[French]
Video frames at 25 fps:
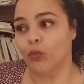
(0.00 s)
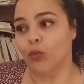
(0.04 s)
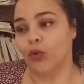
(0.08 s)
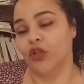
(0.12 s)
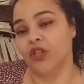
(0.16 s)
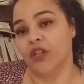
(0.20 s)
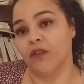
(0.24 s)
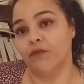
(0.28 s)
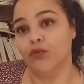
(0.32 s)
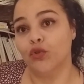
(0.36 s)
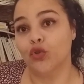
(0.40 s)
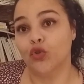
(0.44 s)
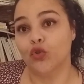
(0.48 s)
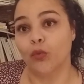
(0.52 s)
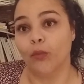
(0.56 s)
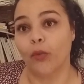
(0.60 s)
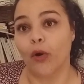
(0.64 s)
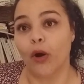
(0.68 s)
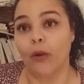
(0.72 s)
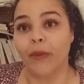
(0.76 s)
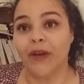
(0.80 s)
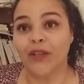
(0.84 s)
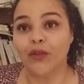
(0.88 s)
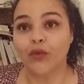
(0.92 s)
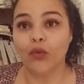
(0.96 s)
Bon, j'avoue que je
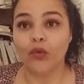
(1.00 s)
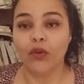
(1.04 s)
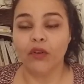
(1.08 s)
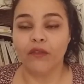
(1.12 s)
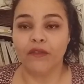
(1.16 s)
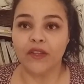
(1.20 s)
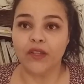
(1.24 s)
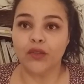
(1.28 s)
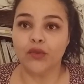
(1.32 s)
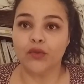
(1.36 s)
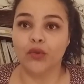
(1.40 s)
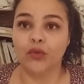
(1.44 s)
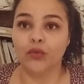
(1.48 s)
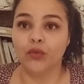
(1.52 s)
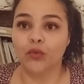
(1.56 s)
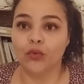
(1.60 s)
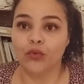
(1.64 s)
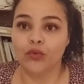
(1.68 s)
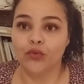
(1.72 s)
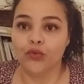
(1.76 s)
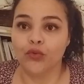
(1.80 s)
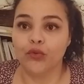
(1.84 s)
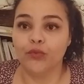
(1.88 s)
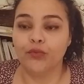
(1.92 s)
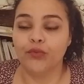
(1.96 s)
comprends pas trop en fait ce
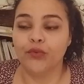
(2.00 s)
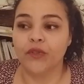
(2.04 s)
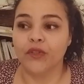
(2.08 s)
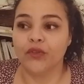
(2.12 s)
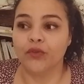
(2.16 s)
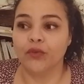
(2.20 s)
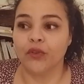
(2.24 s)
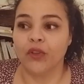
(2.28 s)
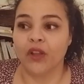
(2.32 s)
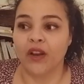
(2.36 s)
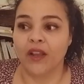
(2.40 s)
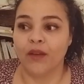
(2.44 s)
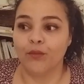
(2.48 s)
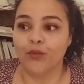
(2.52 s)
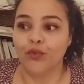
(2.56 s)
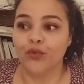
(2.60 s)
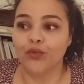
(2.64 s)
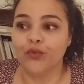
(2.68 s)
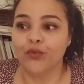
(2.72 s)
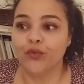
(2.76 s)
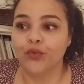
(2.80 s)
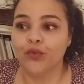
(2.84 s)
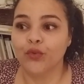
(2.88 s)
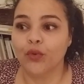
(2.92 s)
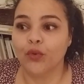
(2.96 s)
non-lieu, puisque dans la
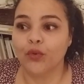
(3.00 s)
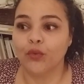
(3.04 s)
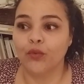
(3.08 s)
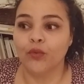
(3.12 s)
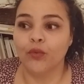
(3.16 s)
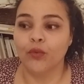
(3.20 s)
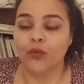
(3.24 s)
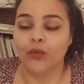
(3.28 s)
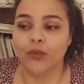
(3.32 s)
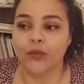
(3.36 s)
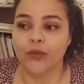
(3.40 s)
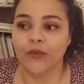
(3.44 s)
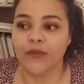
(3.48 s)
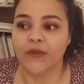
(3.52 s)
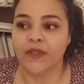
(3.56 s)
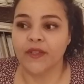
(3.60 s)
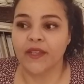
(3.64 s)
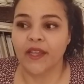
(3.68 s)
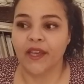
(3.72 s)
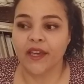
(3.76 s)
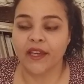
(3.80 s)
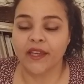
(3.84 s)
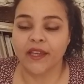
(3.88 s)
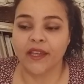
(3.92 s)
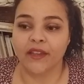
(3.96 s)
mesure où on
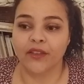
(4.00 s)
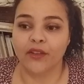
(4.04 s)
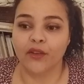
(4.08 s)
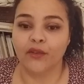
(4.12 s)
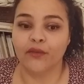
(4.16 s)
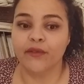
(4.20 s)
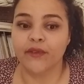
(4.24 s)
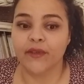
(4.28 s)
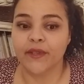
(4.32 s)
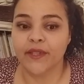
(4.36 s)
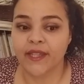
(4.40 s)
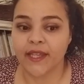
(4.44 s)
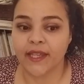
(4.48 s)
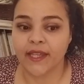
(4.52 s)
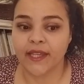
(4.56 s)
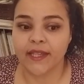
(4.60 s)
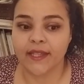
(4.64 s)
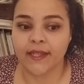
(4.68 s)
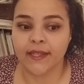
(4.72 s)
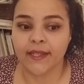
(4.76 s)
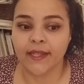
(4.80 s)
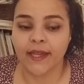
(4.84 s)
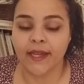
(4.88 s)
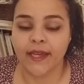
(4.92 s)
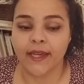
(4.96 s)
considère qu'un enfant
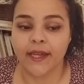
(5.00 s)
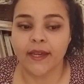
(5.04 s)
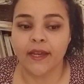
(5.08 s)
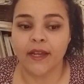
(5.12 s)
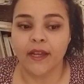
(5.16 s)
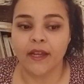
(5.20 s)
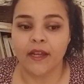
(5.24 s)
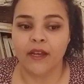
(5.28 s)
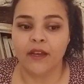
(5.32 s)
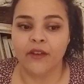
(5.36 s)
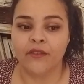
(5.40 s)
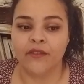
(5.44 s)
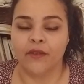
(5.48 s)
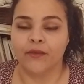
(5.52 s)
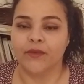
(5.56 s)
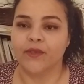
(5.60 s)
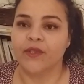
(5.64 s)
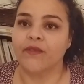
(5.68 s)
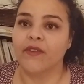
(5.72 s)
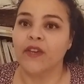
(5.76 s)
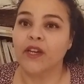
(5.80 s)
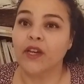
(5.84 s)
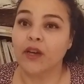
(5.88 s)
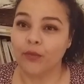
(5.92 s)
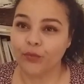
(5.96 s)
séquestré, enfin vous
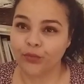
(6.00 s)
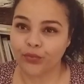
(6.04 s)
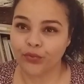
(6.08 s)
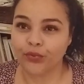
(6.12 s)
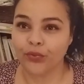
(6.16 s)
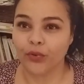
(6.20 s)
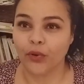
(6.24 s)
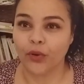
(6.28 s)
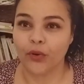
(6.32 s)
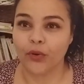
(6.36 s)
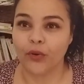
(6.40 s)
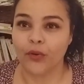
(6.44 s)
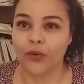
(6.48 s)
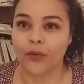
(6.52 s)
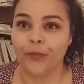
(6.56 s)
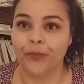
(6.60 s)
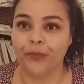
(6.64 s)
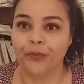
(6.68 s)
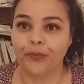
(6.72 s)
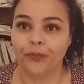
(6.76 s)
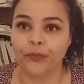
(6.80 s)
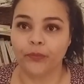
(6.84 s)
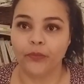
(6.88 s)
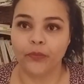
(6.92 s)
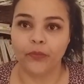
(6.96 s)
savez, comme pour
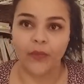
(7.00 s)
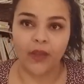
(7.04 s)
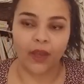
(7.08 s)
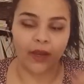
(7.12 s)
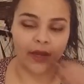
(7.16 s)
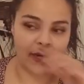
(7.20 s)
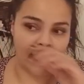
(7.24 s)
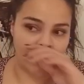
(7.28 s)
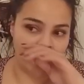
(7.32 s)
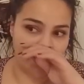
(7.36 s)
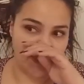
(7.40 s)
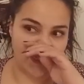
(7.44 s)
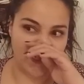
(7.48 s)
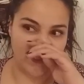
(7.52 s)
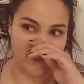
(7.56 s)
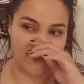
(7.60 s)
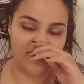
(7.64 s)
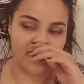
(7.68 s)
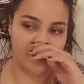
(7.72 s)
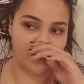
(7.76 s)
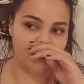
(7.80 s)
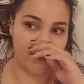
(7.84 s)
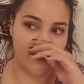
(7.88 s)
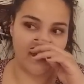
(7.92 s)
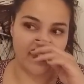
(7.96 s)
les
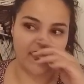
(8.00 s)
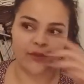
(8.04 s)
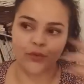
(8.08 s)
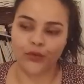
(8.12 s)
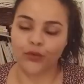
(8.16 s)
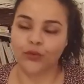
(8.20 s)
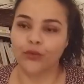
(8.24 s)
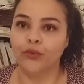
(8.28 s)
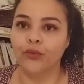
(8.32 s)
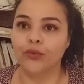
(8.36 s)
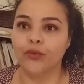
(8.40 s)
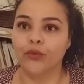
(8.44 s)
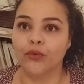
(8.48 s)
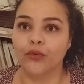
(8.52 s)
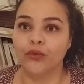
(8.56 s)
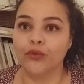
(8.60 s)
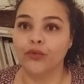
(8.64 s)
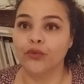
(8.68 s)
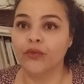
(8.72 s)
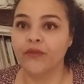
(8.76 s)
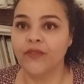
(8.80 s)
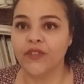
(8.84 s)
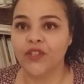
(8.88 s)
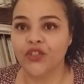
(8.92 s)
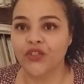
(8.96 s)
disparitions de
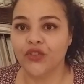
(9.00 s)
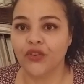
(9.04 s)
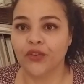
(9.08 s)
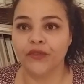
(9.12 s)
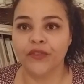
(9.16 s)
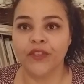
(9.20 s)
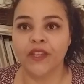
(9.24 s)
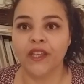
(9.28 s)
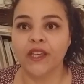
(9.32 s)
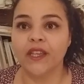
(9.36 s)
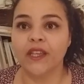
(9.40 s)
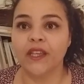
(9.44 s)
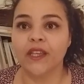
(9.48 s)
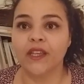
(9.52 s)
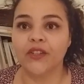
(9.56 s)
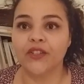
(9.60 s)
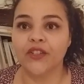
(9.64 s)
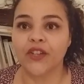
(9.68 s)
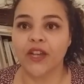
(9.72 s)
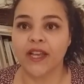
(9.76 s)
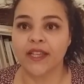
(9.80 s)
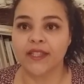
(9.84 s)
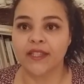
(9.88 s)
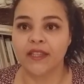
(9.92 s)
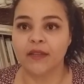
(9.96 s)
Ludovic Jandier,
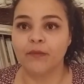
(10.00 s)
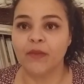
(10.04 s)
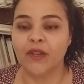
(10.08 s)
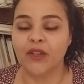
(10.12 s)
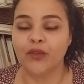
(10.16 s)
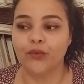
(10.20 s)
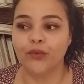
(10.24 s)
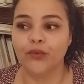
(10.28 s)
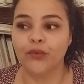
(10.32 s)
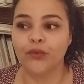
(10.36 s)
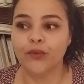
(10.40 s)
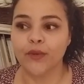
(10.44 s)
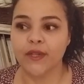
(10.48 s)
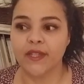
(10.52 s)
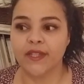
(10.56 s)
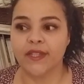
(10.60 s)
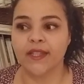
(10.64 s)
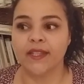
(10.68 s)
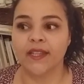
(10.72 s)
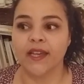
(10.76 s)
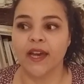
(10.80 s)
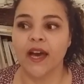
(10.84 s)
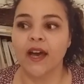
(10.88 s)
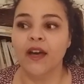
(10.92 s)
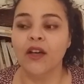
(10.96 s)
Charazel Bendouillou,
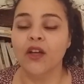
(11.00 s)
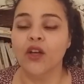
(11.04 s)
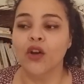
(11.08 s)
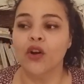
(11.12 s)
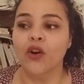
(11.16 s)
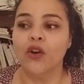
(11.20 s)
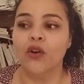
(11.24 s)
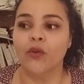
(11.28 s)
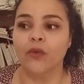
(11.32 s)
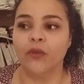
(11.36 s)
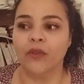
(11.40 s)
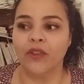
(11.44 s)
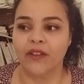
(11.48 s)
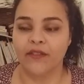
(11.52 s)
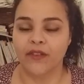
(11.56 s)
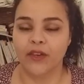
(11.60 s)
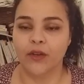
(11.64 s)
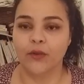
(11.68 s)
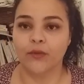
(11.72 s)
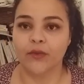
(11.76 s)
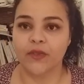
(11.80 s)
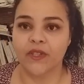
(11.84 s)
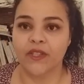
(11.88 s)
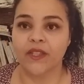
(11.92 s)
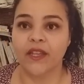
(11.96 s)
etc., on
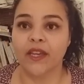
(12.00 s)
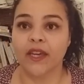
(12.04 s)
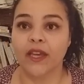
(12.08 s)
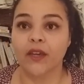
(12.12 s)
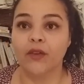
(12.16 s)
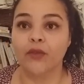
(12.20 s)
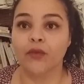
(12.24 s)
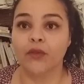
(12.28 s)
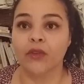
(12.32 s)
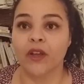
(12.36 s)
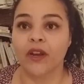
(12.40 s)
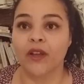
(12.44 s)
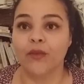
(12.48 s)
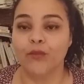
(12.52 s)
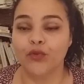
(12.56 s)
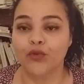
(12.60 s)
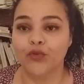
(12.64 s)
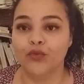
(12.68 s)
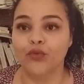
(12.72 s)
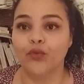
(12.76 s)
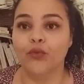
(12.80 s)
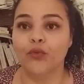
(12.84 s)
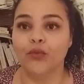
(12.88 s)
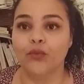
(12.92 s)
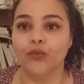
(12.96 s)
avait considéré que dans la
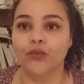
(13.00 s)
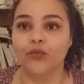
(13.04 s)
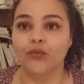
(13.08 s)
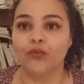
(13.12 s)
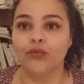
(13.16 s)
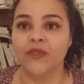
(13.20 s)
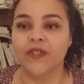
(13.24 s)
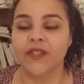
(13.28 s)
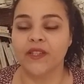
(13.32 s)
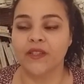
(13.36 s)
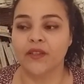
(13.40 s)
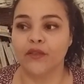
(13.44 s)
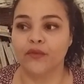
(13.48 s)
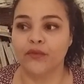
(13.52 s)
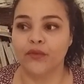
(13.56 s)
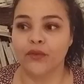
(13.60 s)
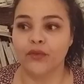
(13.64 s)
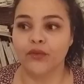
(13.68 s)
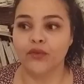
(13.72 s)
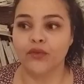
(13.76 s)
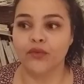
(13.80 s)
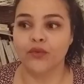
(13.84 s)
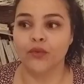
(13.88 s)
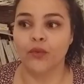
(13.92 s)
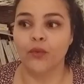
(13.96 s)
mesure où, ces
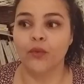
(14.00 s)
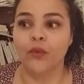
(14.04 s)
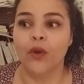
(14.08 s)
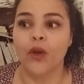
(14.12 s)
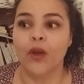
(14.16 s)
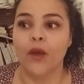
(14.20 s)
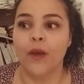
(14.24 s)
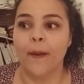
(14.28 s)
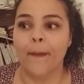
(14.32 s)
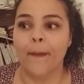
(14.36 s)
enfants sont,